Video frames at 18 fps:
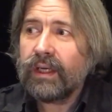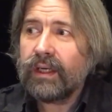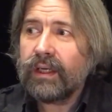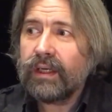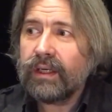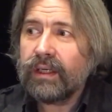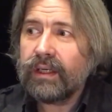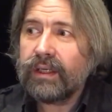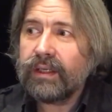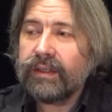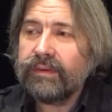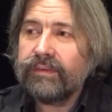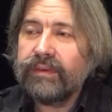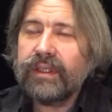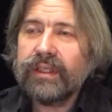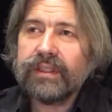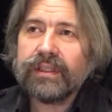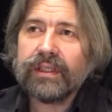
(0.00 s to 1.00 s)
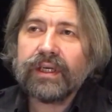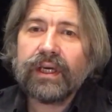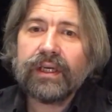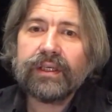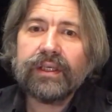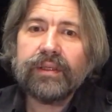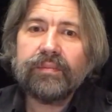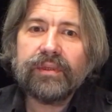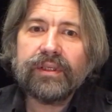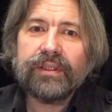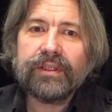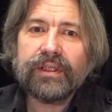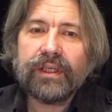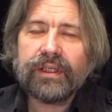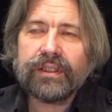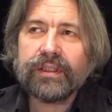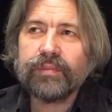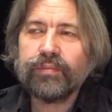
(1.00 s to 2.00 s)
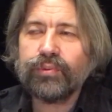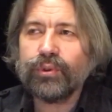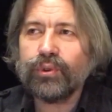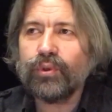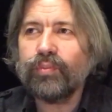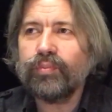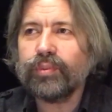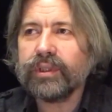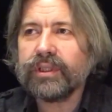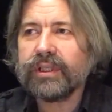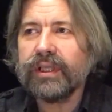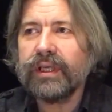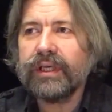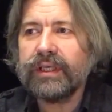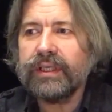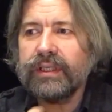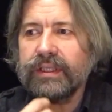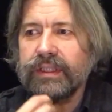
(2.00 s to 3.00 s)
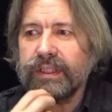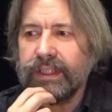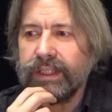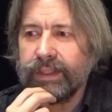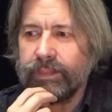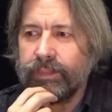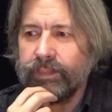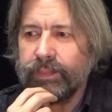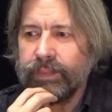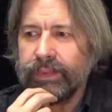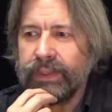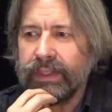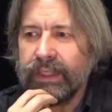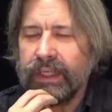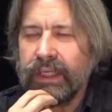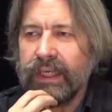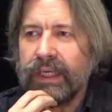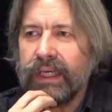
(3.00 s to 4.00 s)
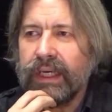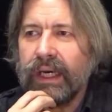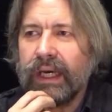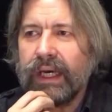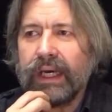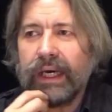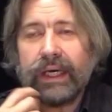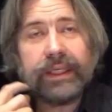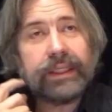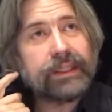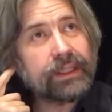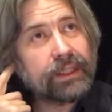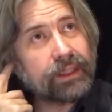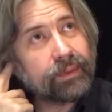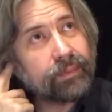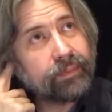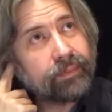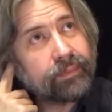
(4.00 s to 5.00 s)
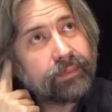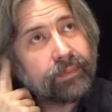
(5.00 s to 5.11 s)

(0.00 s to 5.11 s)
А, видите, каким интересным путем пошла Индия. Они